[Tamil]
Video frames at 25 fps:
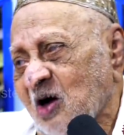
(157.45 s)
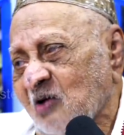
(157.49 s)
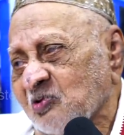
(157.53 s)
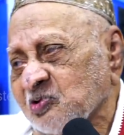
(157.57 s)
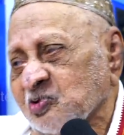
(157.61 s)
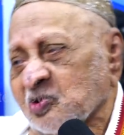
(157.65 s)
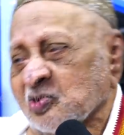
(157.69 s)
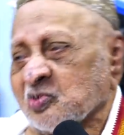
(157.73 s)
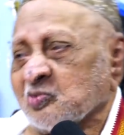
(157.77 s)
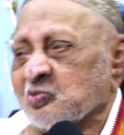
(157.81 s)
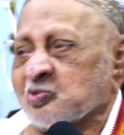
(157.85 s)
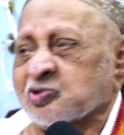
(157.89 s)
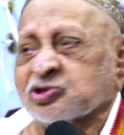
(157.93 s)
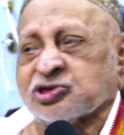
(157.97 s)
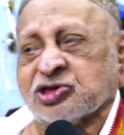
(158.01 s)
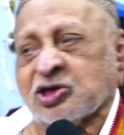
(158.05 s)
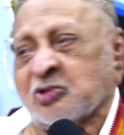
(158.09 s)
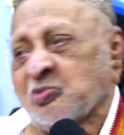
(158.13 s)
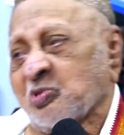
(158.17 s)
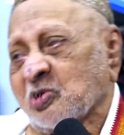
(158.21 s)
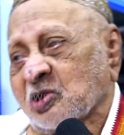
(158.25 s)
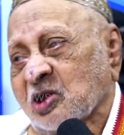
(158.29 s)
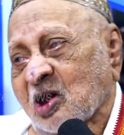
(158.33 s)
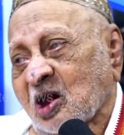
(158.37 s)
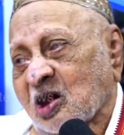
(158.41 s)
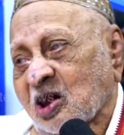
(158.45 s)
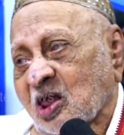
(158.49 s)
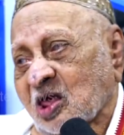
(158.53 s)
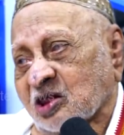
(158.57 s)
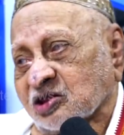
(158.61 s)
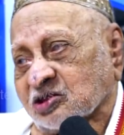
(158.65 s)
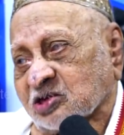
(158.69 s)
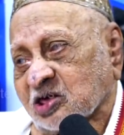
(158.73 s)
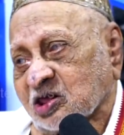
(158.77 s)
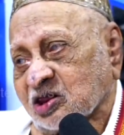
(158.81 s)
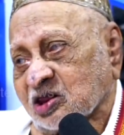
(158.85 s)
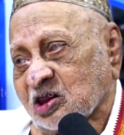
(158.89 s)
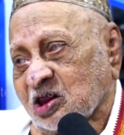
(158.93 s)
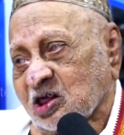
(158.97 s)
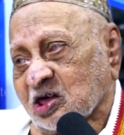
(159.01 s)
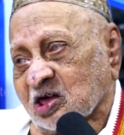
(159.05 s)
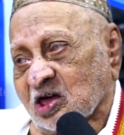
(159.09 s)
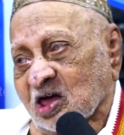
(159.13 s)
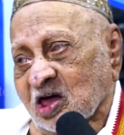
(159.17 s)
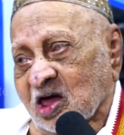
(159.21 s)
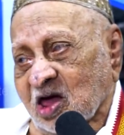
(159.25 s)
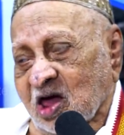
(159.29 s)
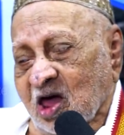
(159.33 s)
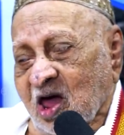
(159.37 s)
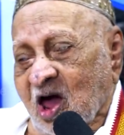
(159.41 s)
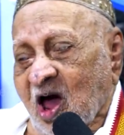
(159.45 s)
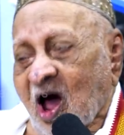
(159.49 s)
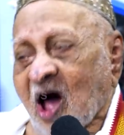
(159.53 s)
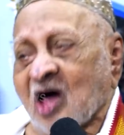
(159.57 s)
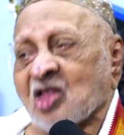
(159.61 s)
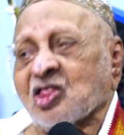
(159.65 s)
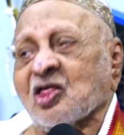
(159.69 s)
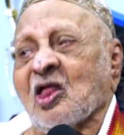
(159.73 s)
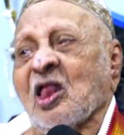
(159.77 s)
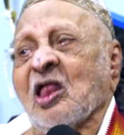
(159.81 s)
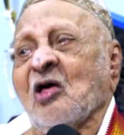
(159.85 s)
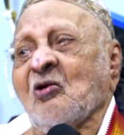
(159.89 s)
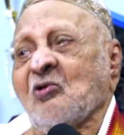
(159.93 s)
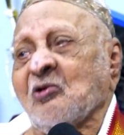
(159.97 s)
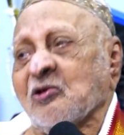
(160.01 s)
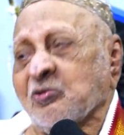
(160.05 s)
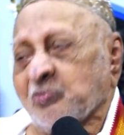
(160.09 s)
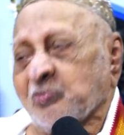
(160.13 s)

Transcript: அவர் முக்கியமான ஆளாக திறமை அதெல்லாம்